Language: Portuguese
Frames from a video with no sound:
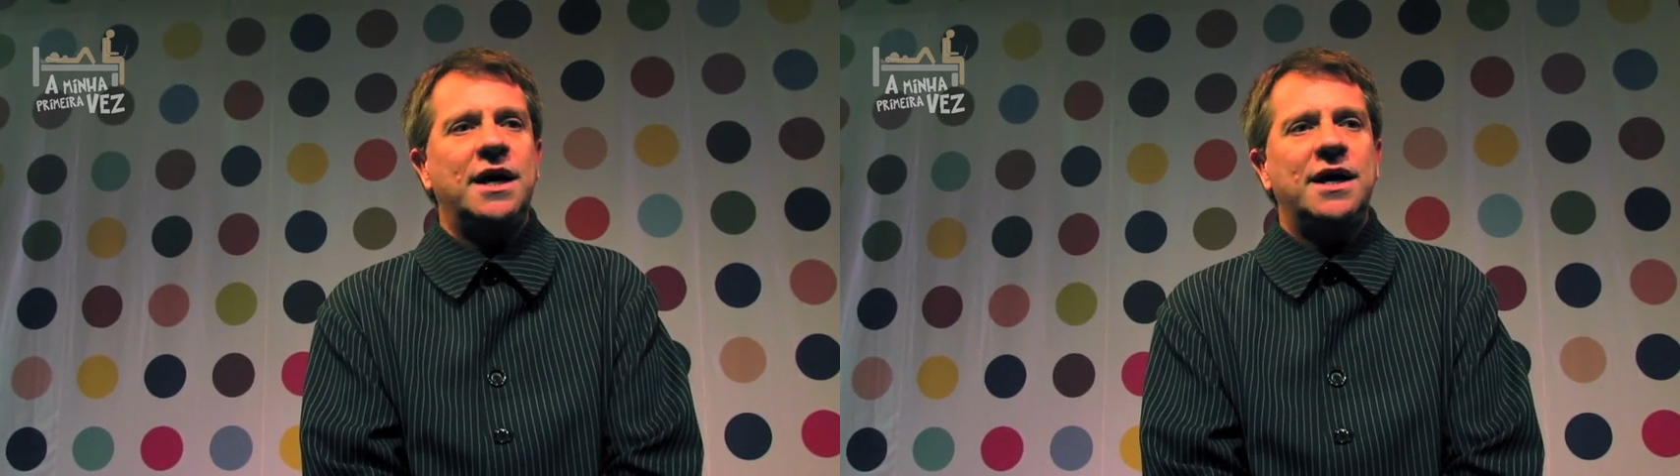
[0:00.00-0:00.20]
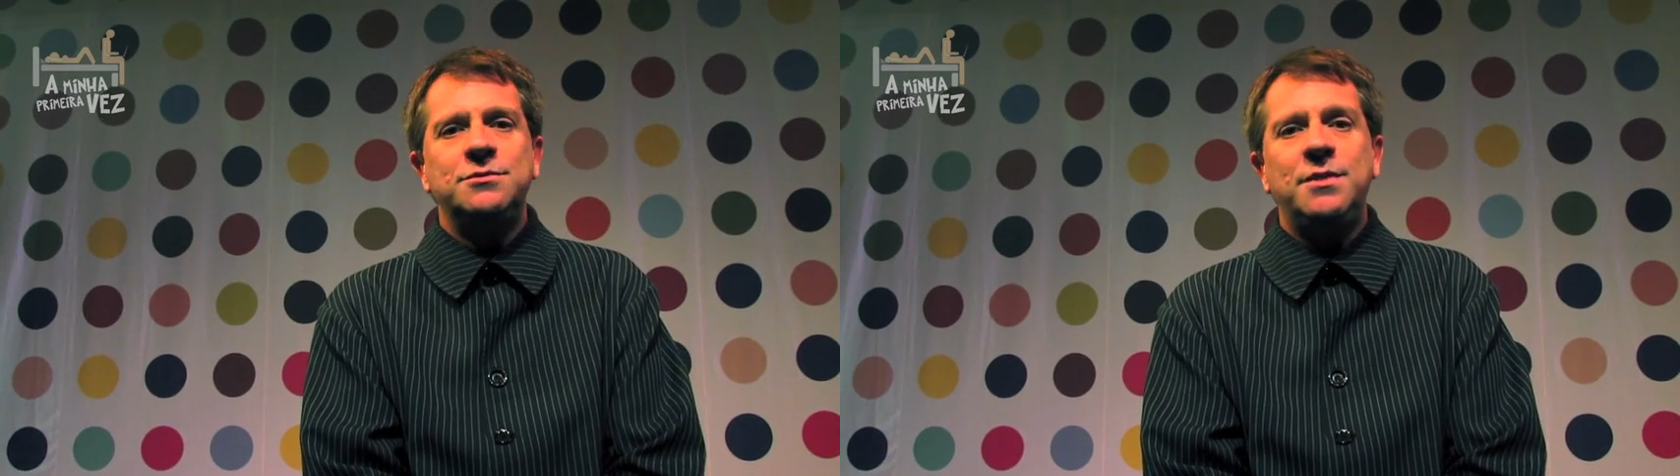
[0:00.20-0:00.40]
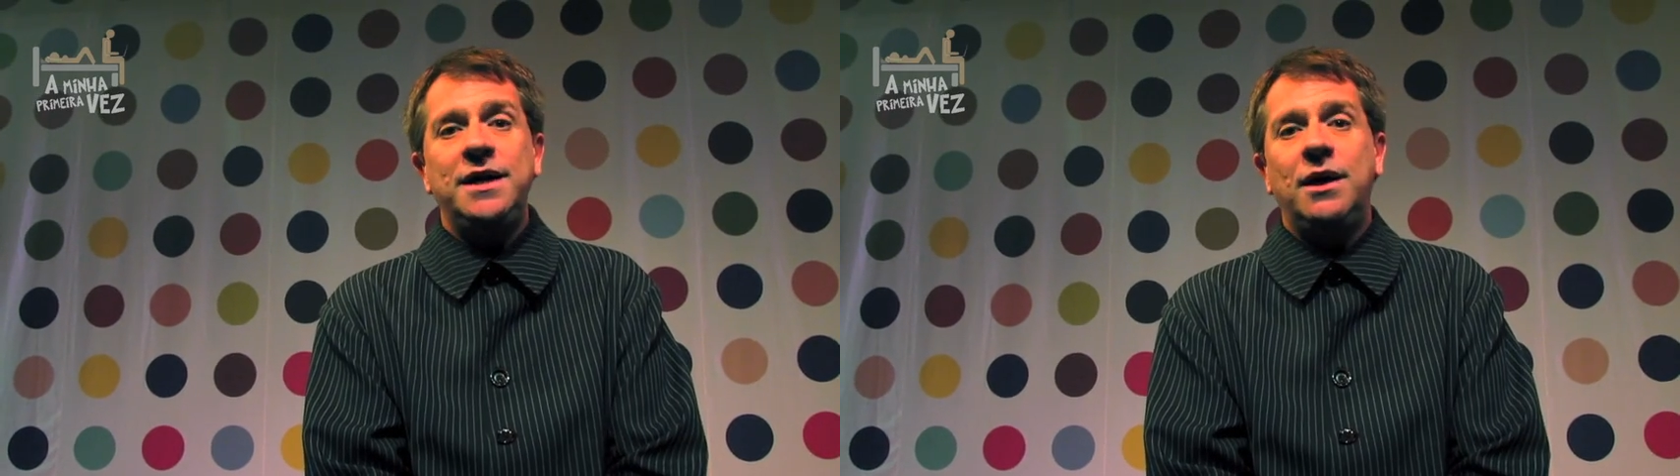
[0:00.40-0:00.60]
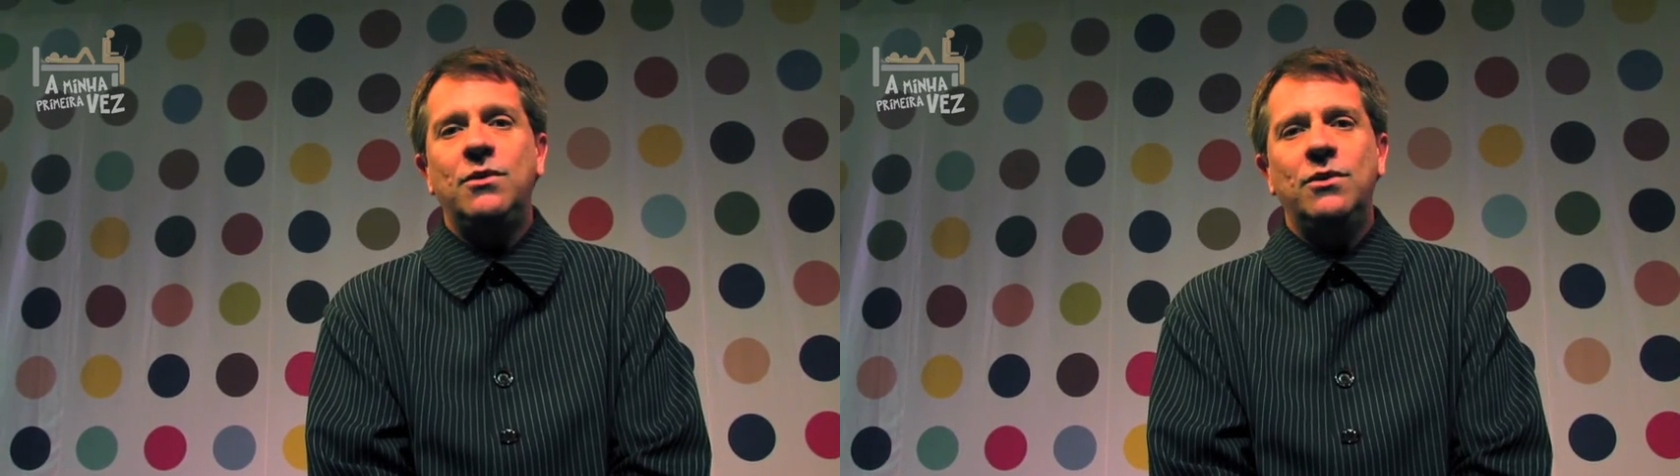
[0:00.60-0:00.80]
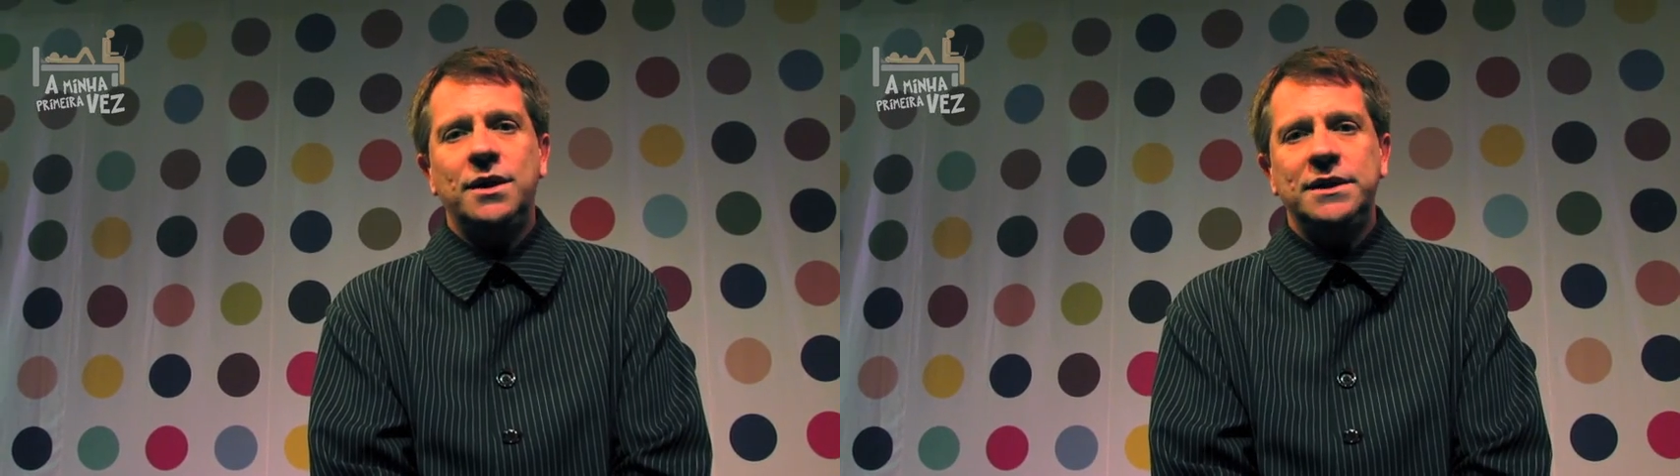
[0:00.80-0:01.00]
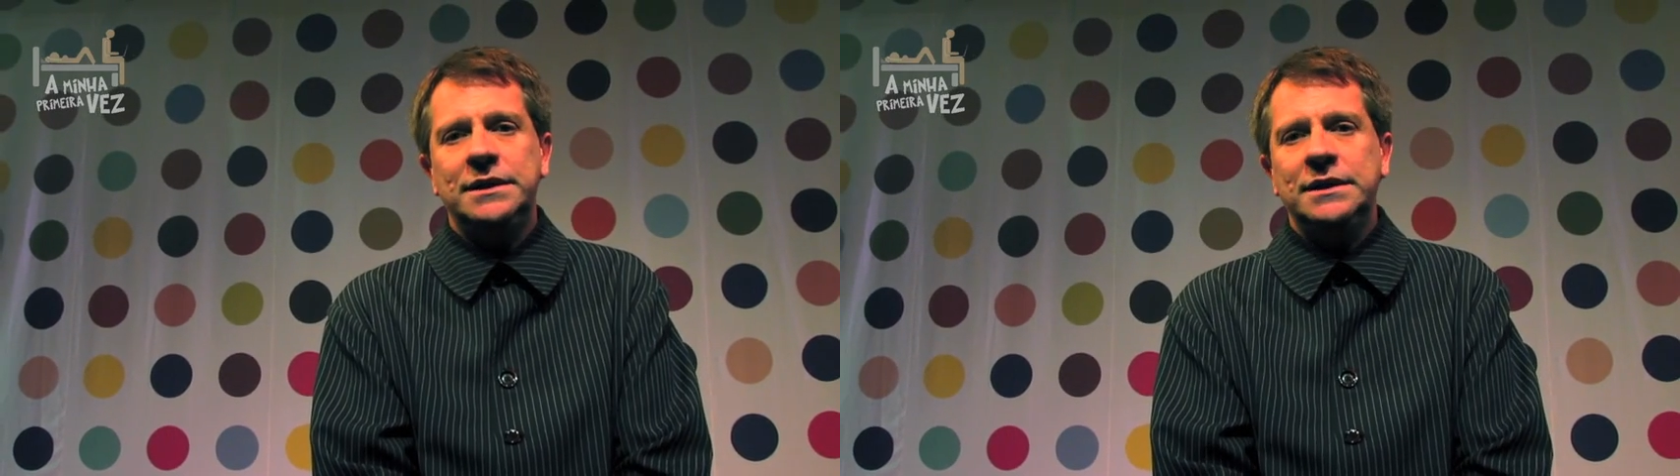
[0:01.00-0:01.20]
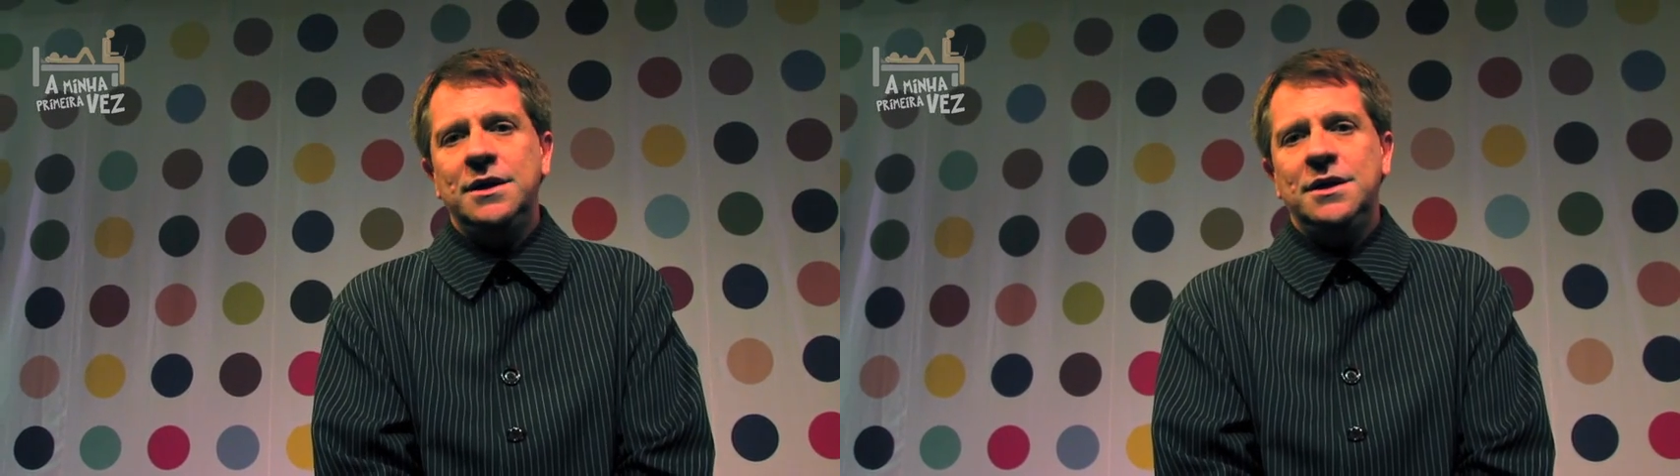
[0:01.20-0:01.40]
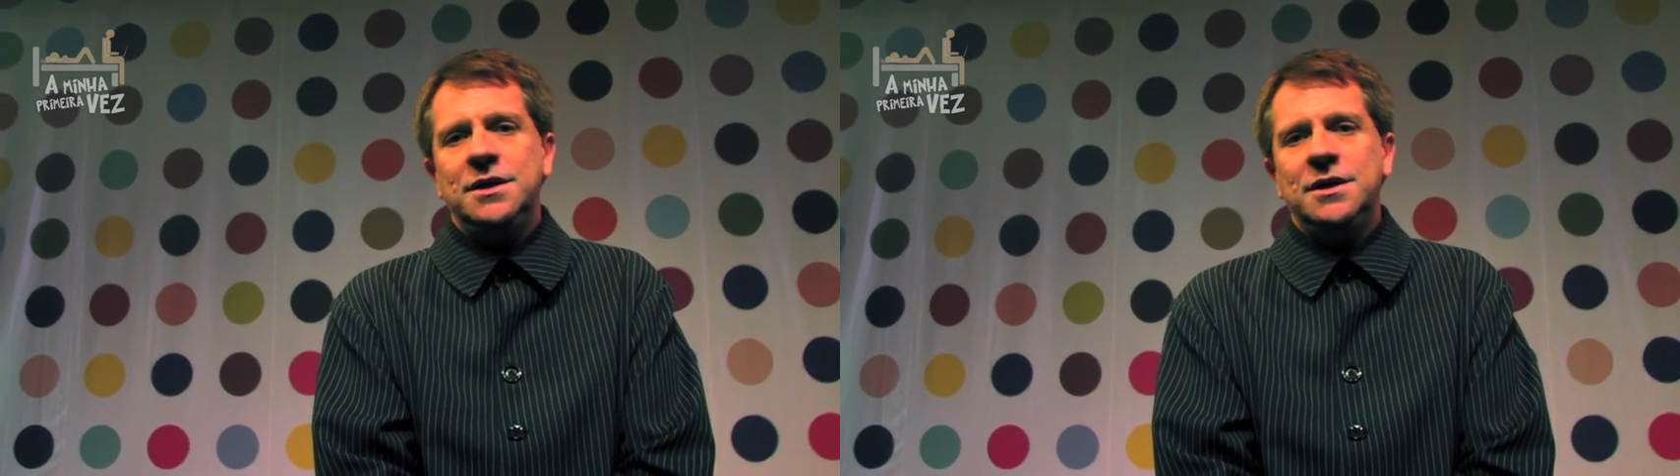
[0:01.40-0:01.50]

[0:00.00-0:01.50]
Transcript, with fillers: na casa de Maria Gorda